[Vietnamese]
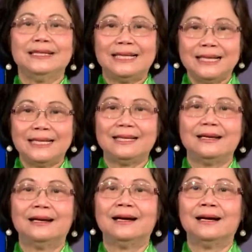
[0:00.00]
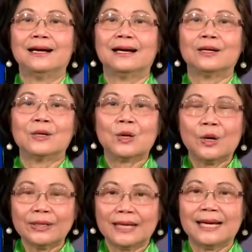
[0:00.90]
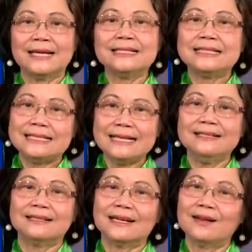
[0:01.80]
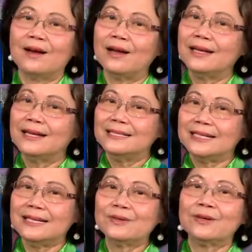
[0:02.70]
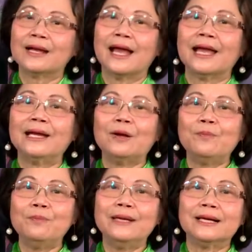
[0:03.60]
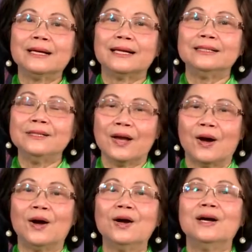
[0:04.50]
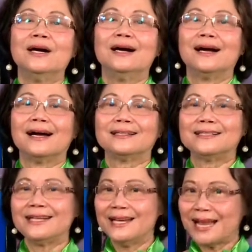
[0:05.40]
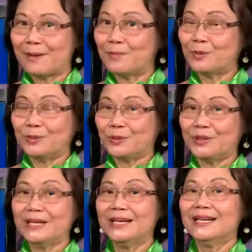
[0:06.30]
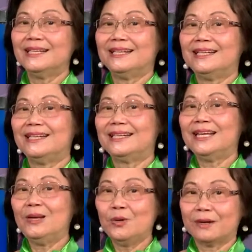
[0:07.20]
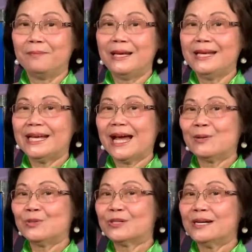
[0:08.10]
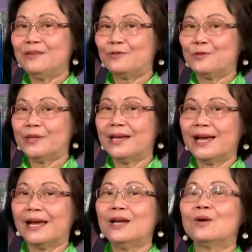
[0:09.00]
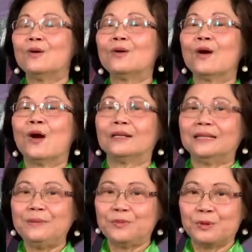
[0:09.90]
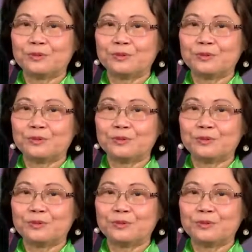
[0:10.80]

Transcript: thì à, có thể xin được cái đó chỉ có cái không biết là đứa nhỏ à, trên 21 tuổi thì cái luật medical của California có còn tiếp tục